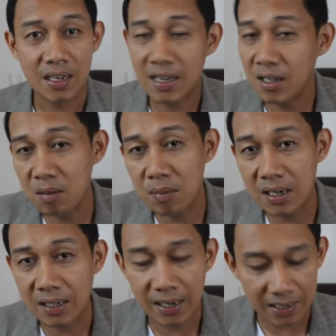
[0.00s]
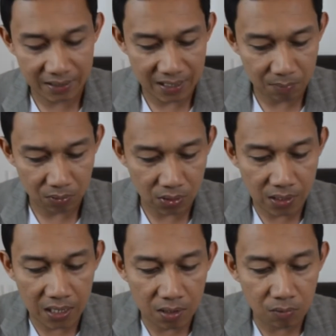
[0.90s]
Kaya yung iba nagrereklamo. So,
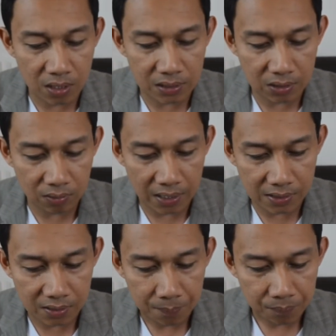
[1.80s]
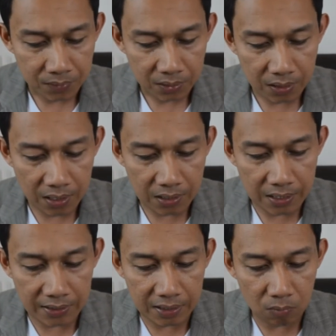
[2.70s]
gagawin mo lang dito guys. Okay,
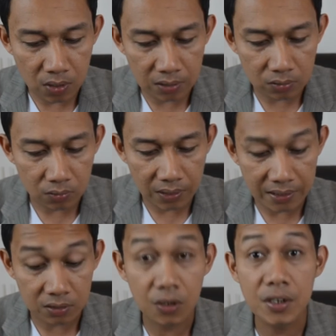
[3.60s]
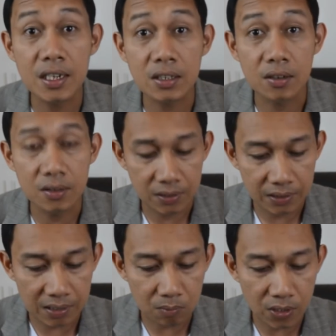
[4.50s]
kiklik mo lang tong Litecoin na to.
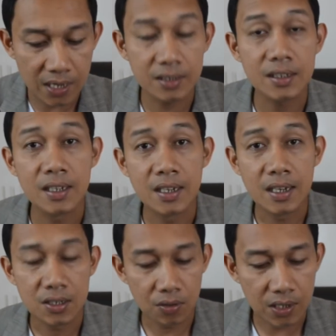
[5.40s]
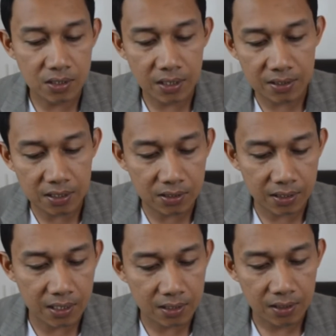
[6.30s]
Click mo yan. As you can see guys sa
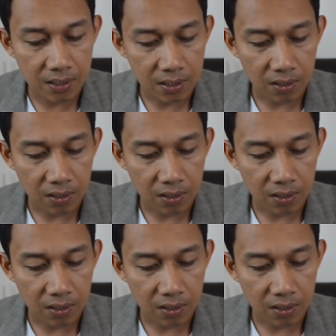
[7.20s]
screen.